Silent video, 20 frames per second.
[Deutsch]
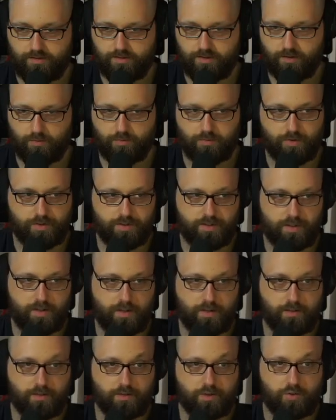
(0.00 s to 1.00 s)
sehr gut, du hast da
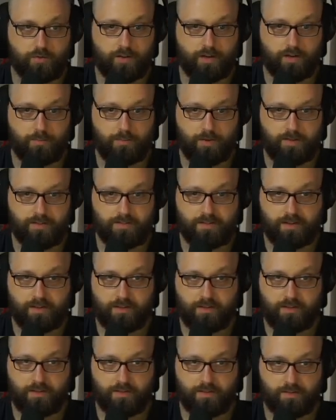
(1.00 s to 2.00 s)
einige schwere
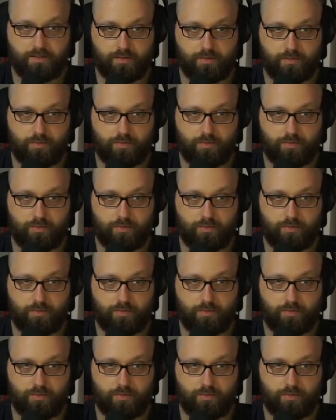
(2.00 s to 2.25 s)
Panzerreize, also das ist